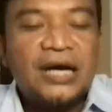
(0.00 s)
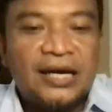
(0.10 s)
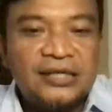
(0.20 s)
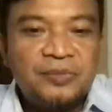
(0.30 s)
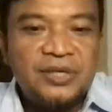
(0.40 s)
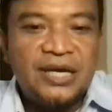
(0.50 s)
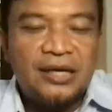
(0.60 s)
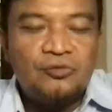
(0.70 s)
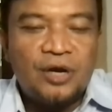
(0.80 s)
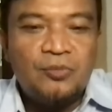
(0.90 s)
Karena
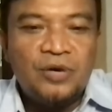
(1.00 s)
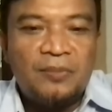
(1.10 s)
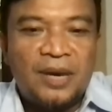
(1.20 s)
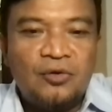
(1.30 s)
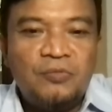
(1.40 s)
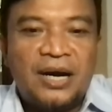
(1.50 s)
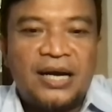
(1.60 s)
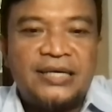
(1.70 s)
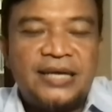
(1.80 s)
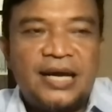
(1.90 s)
semenjak 2006 lalu
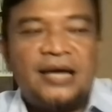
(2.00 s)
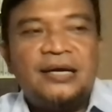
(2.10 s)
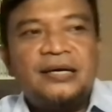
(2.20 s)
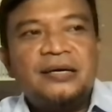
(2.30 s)
maka dia